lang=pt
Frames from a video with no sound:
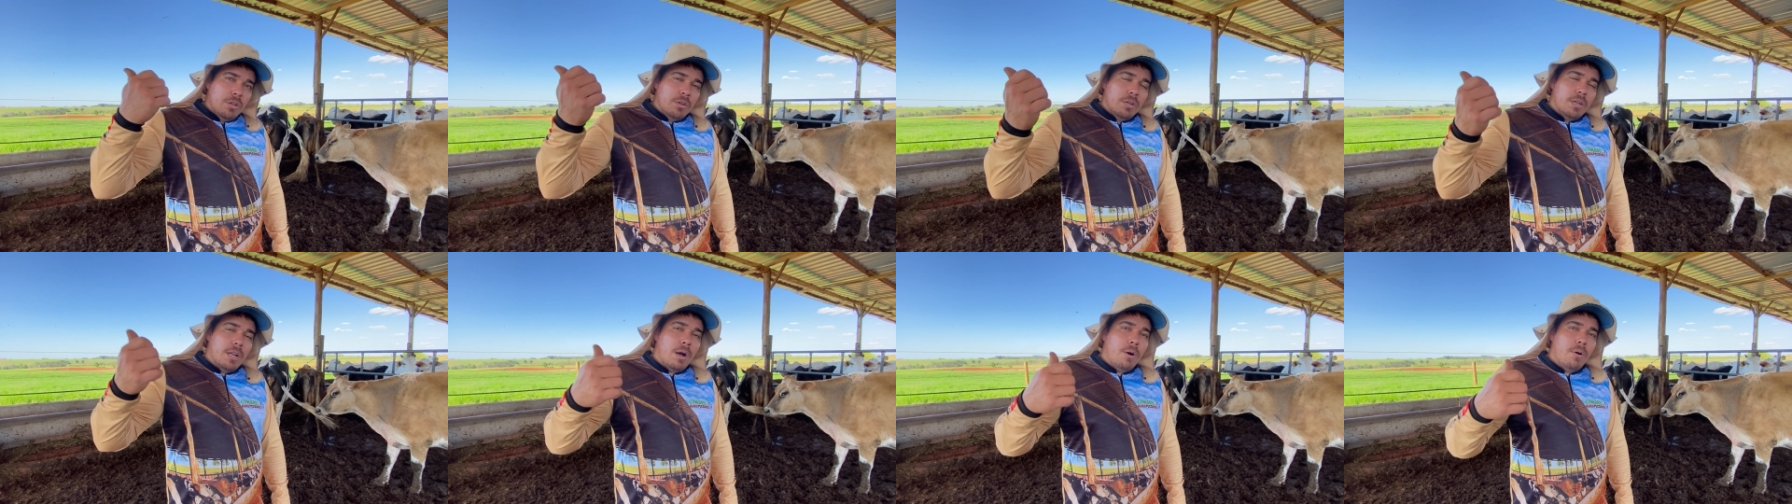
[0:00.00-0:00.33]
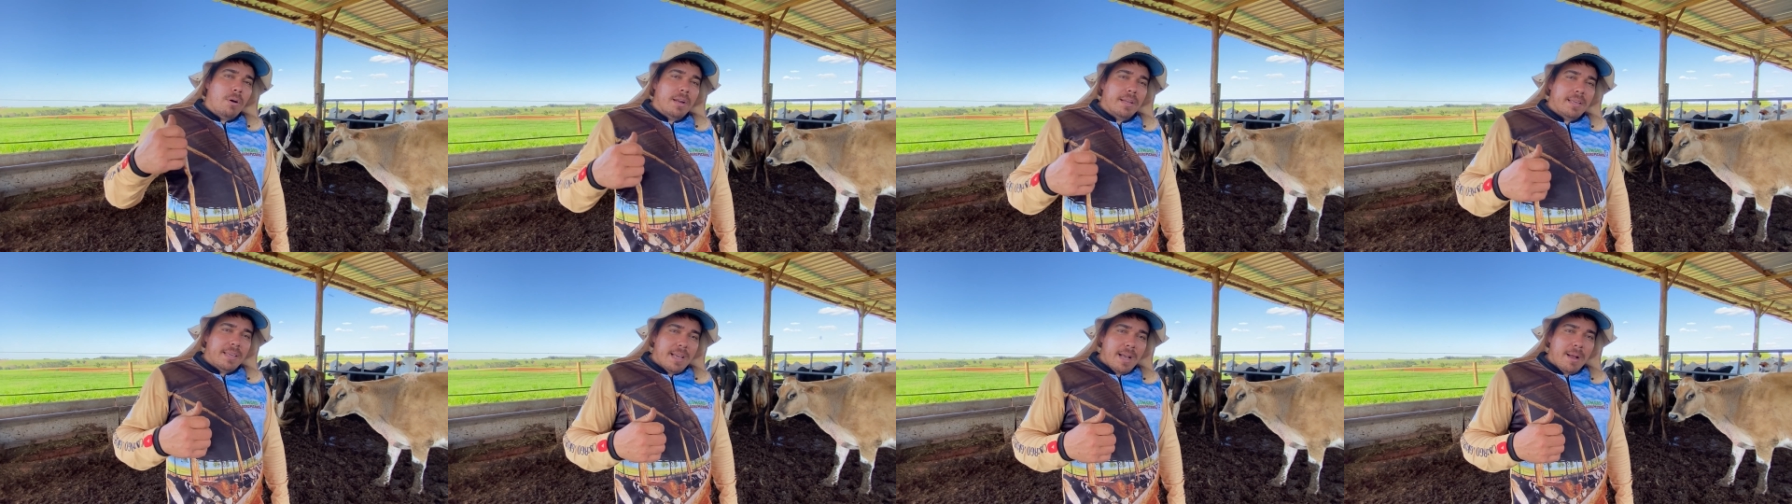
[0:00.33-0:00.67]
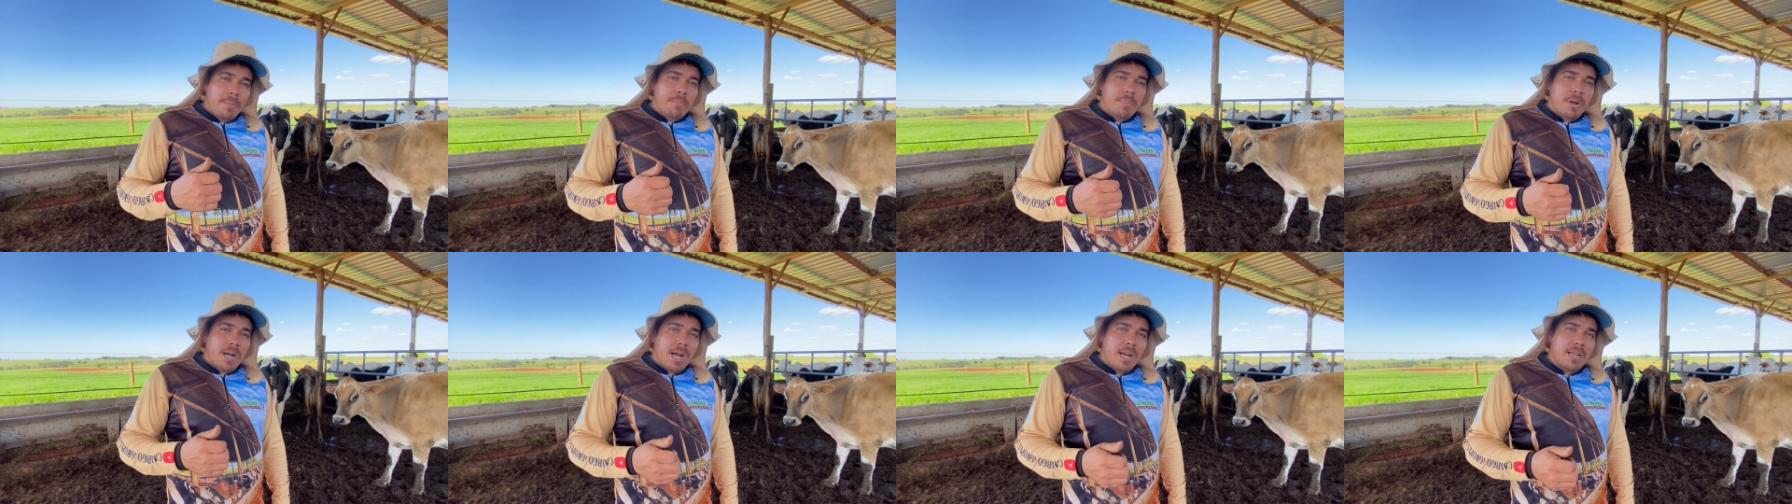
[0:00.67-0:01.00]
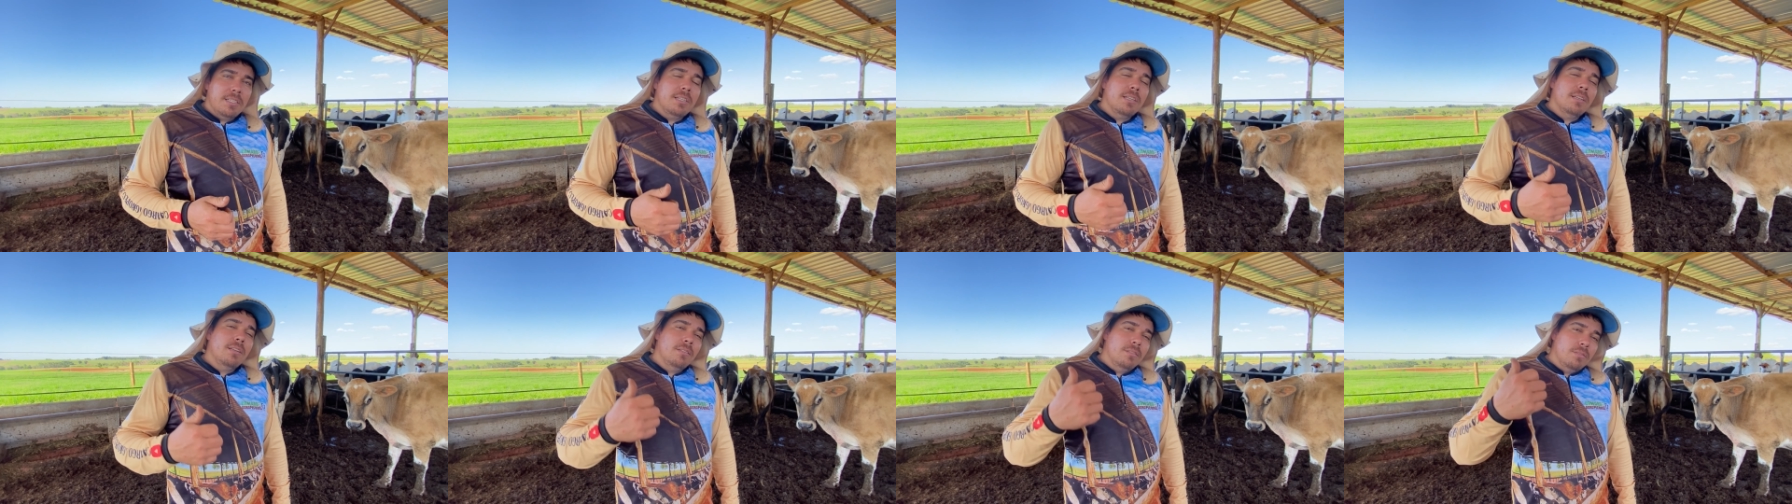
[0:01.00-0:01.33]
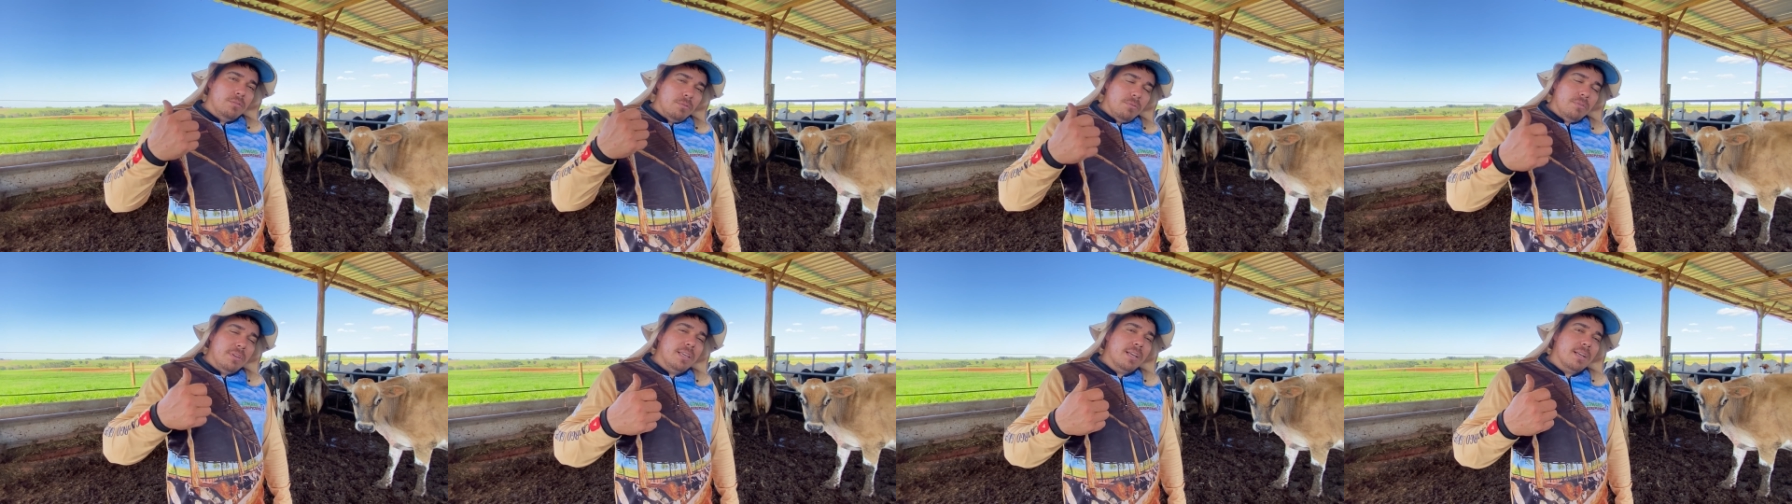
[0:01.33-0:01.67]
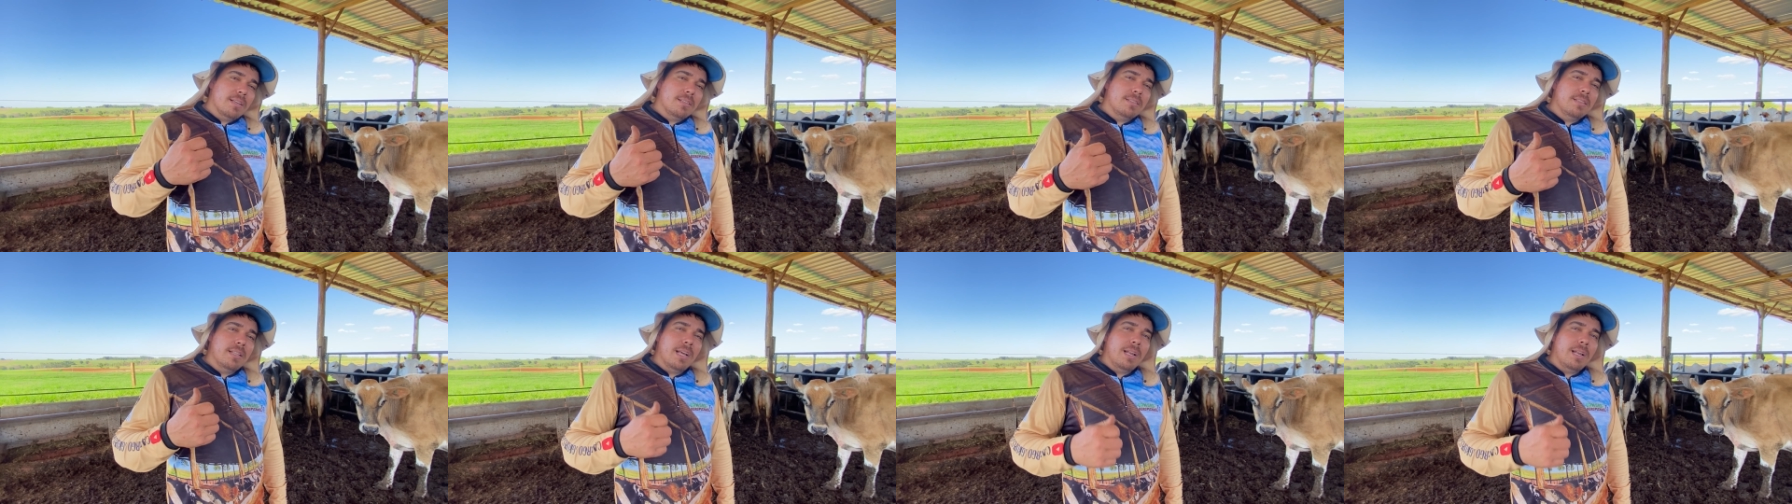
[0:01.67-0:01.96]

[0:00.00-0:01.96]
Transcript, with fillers: na hora que abate do que as